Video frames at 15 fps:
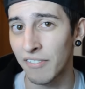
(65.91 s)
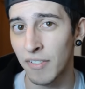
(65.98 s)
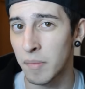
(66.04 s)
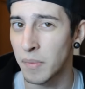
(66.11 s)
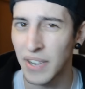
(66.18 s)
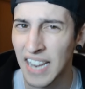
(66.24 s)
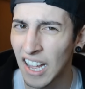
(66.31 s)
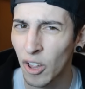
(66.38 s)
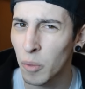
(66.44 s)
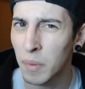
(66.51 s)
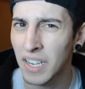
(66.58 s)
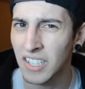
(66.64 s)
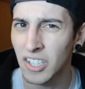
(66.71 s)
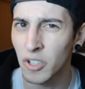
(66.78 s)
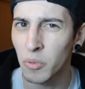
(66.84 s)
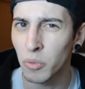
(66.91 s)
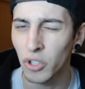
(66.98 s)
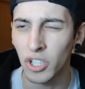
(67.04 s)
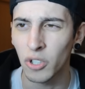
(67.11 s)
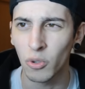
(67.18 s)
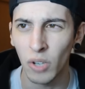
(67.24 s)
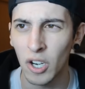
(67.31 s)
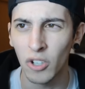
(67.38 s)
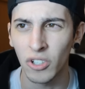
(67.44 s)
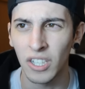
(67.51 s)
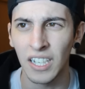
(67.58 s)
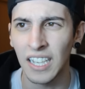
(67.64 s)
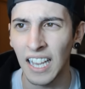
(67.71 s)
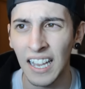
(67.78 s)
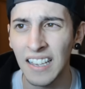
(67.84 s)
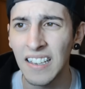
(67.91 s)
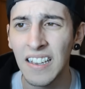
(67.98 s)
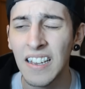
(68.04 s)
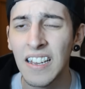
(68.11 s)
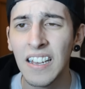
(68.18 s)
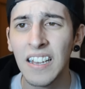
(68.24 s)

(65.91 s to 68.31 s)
afeminado para ser homosexual o ser gay.